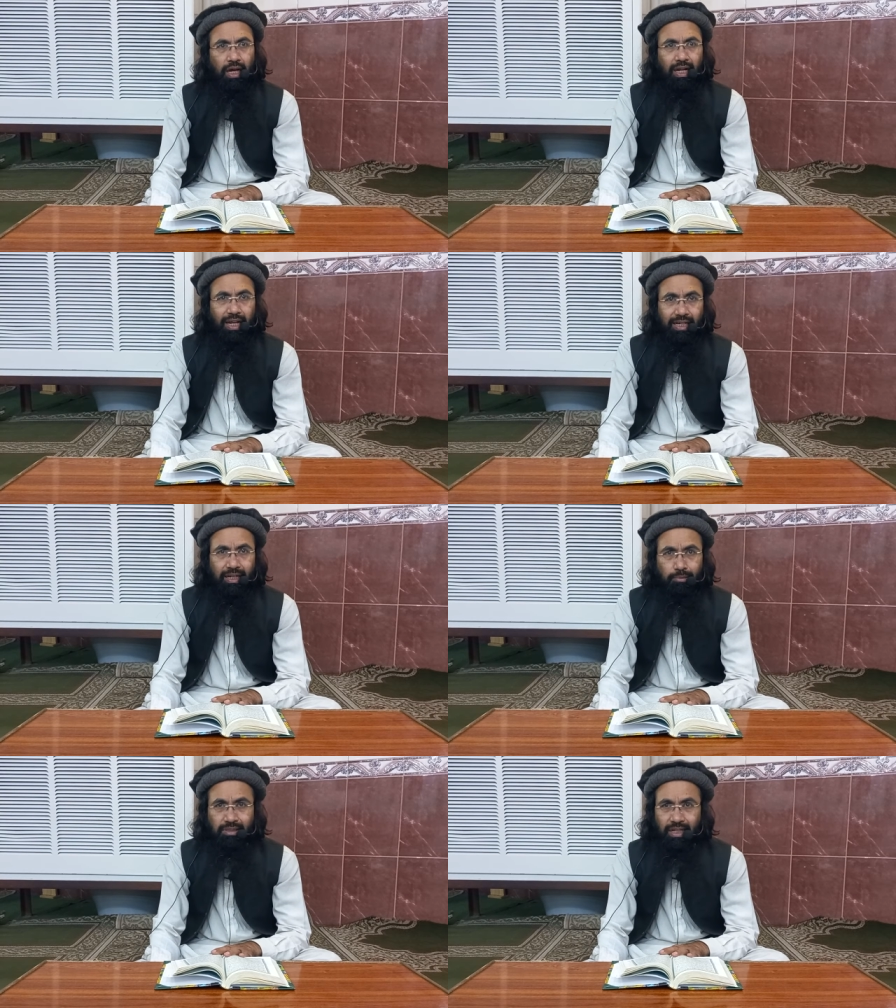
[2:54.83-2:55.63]
अल्लाह
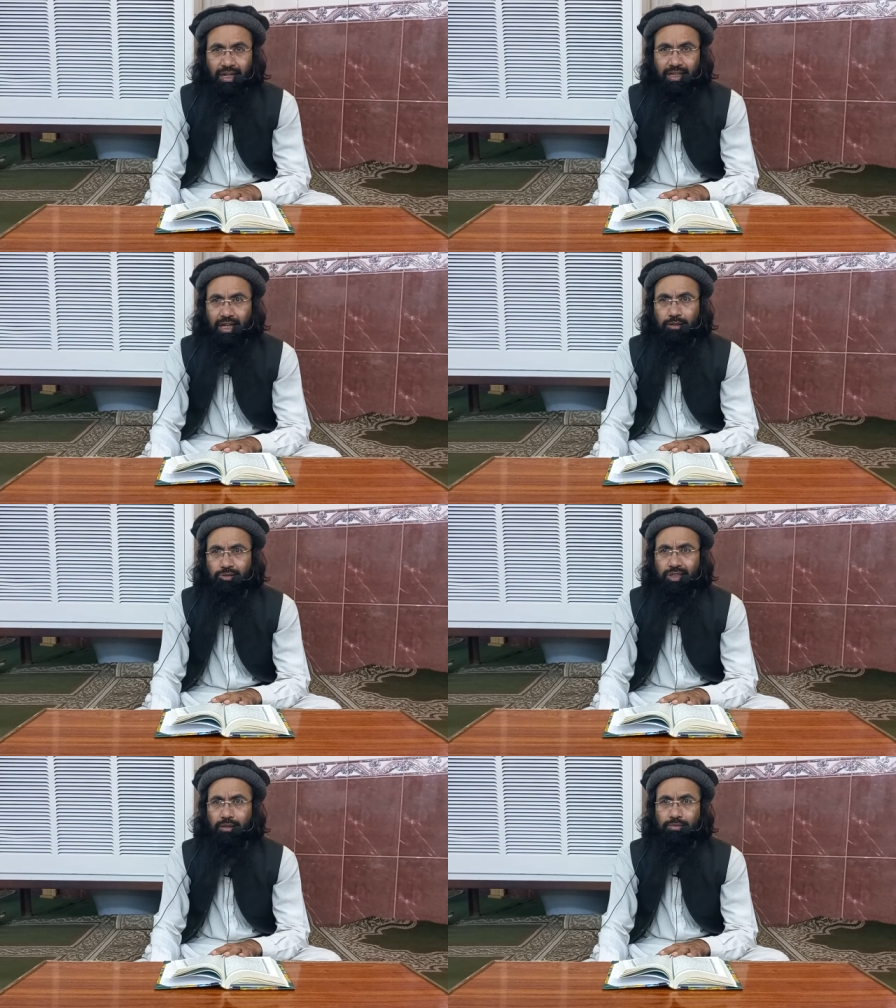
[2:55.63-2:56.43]
के नबी सल्लल्लाहु
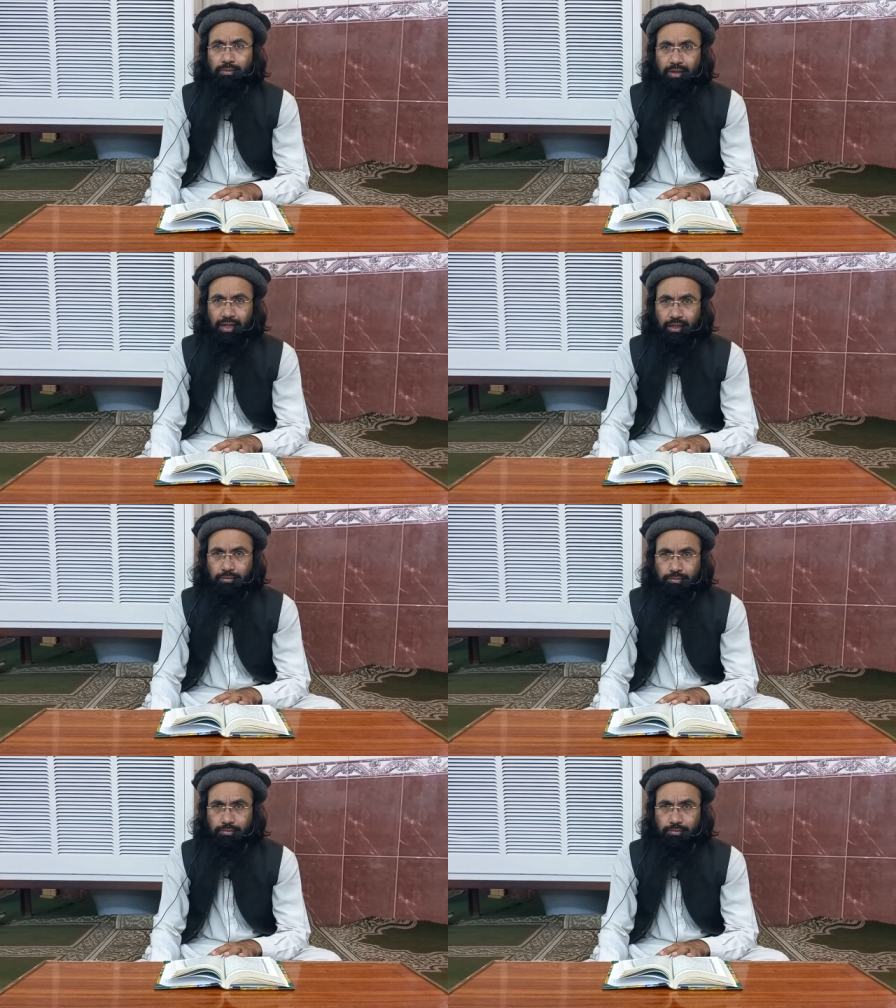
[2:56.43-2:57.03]
अलैहि वसल्लम जब आए